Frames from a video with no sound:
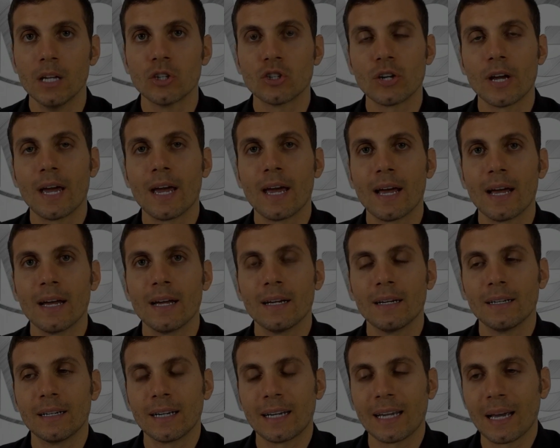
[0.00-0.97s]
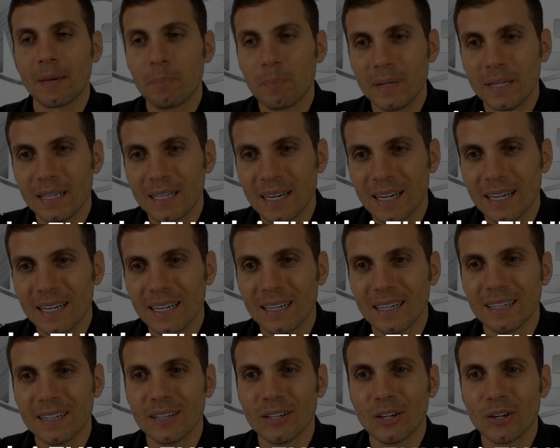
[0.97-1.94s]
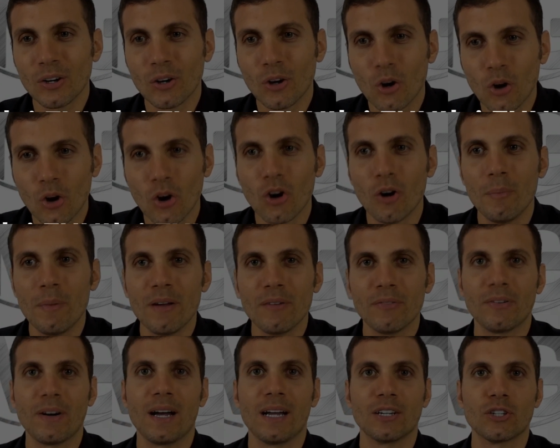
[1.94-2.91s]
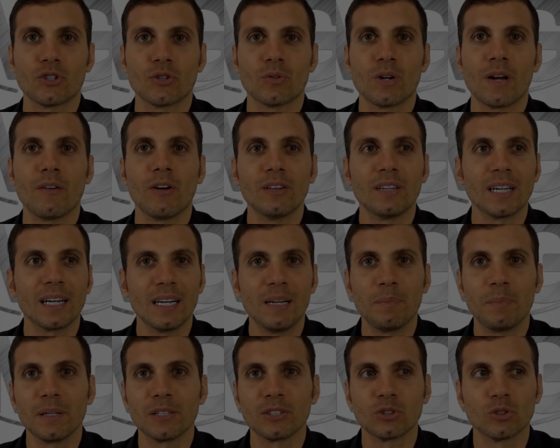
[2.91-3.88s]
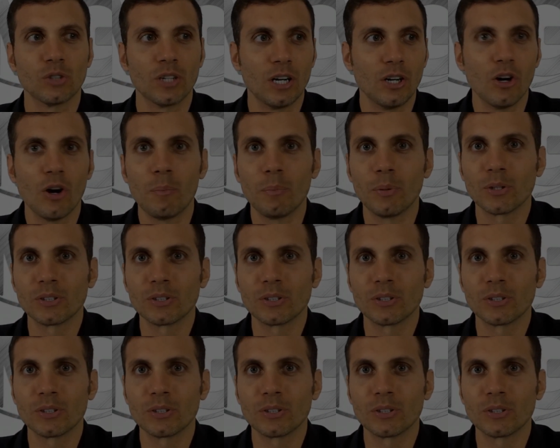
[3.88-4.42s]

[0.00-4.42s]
cioè capire come faccio, una volta che le persone le ho